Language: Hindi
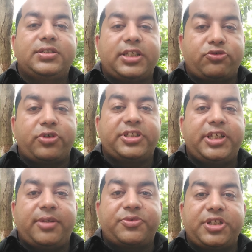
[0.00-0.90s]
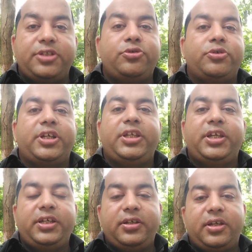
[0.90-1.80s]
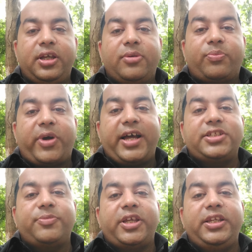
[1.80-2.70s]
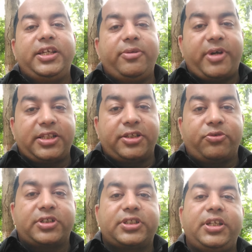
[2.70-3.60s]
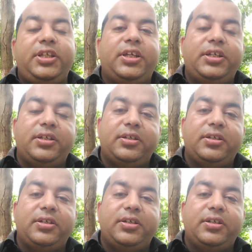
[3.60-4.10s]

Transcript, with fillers: सिचुएशन अब चेंज हो गई है पाँच महीने के बाद एनिवर्सरी है